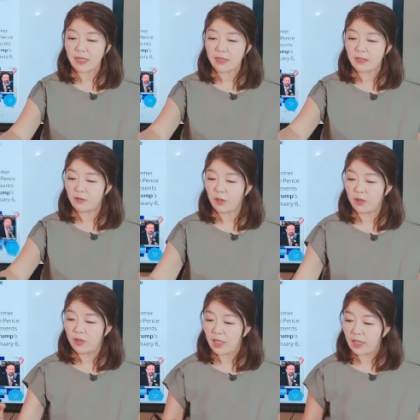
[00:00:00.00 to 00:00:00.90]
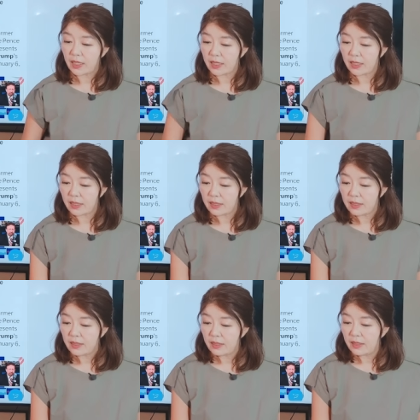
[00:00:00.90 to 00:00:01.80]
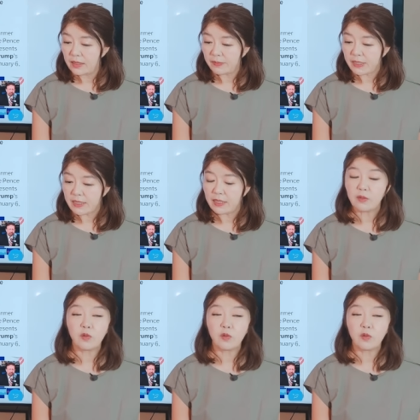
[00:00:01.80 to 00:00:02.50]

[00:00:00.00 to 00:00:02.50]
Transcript: 그리고요 이 세바스찬